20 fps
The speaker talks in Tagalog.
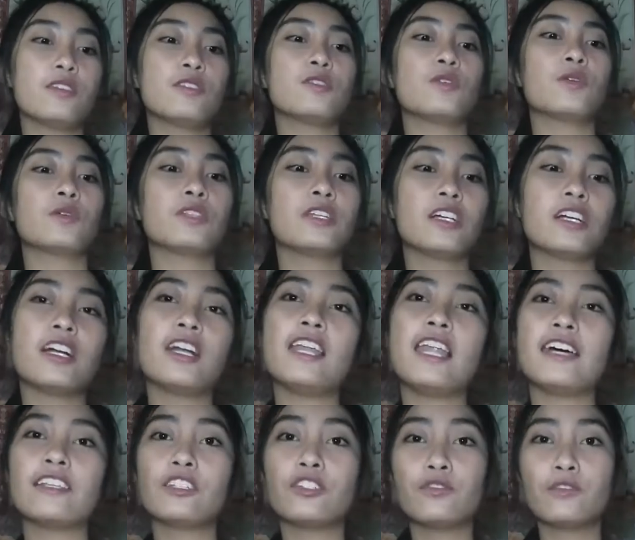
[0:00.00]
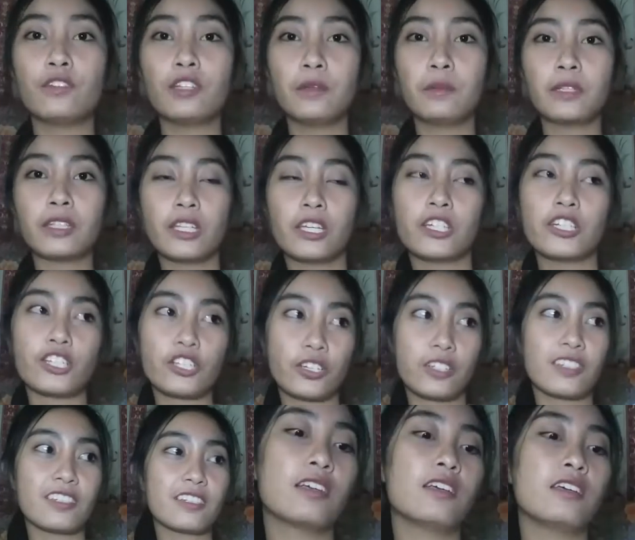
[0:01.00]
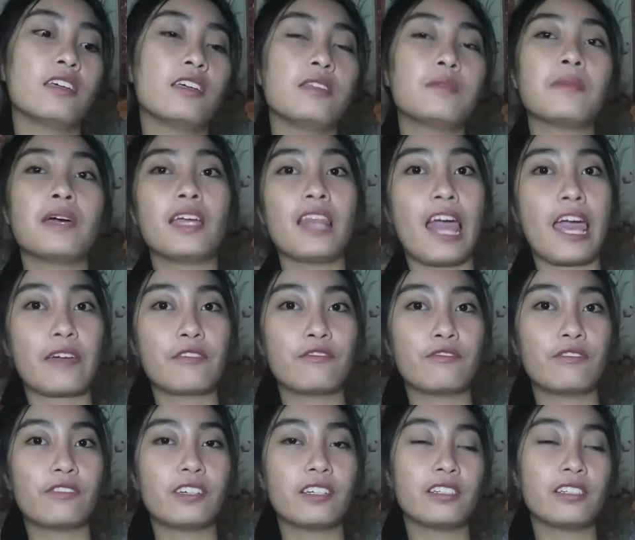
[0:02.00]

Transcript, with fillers: So, there are a lot of limitations in my life.